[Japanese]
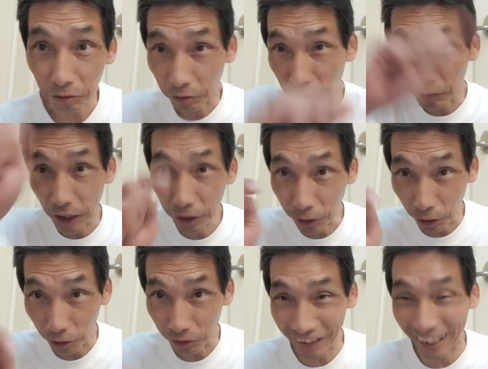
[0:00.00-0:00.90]

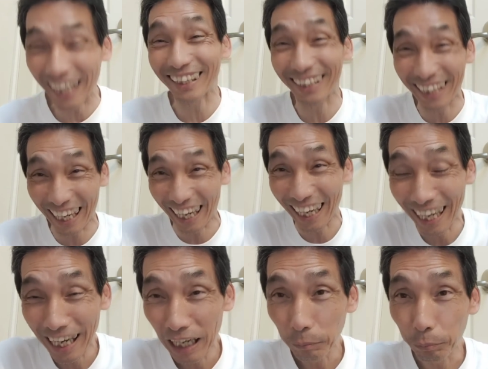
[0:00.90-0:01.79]
クエスチョン。だって、
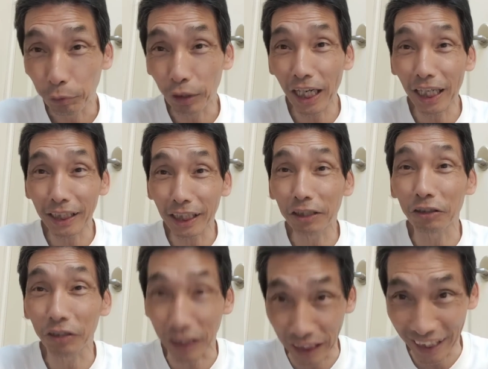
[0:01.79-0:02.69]

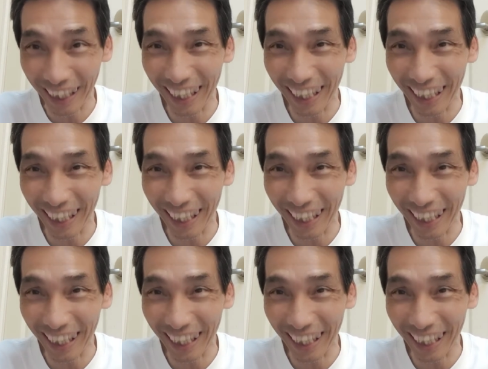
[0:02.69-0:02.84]
プレアデス人。